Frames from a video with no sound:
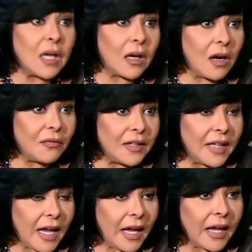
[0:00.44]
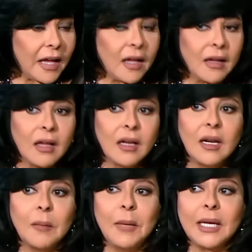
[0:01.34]
ثقافي ده
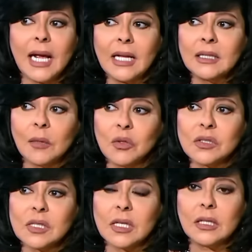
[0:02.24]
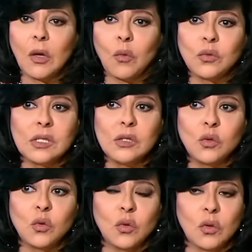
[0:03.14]
لما انا قعدت ابص كده
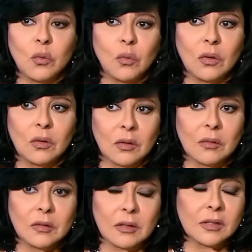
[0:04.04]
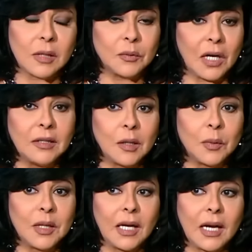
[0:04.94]
وزيزو السكريبت رايتر
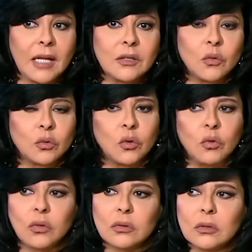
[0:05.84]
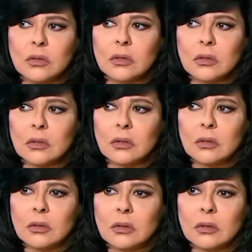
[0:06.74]
بتاعنا قعد قلت له آه.
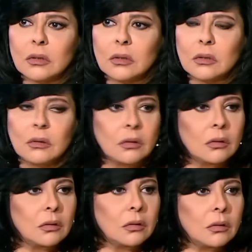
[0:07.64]
ده